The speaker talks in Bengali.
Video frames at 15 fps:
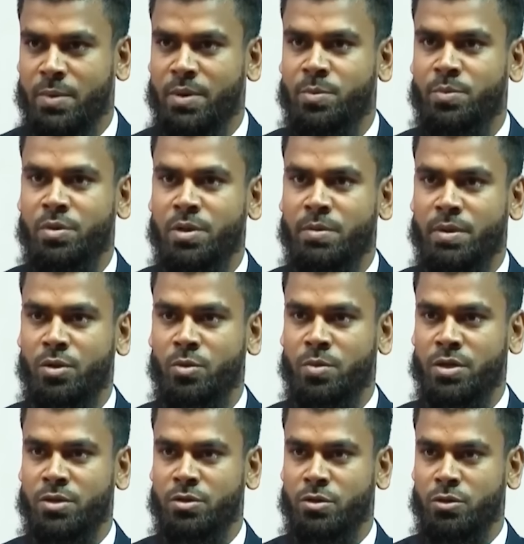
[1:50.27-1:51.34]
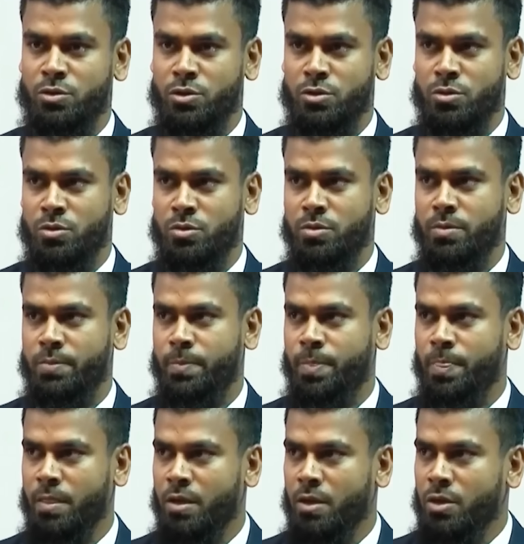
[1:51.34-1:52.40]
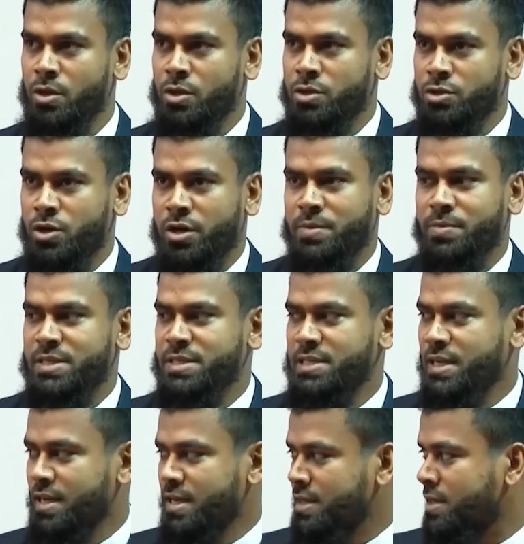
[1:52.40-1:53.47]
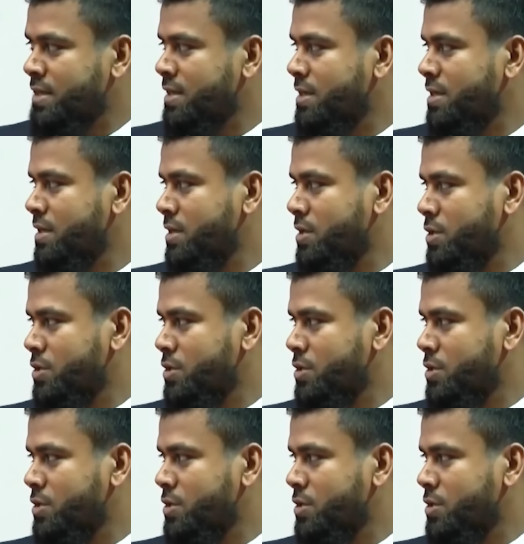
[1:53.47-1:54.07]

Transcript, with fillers: আমার পরিবারের উপার্জনের উৎস ঝড় বৃষ্টির রাতে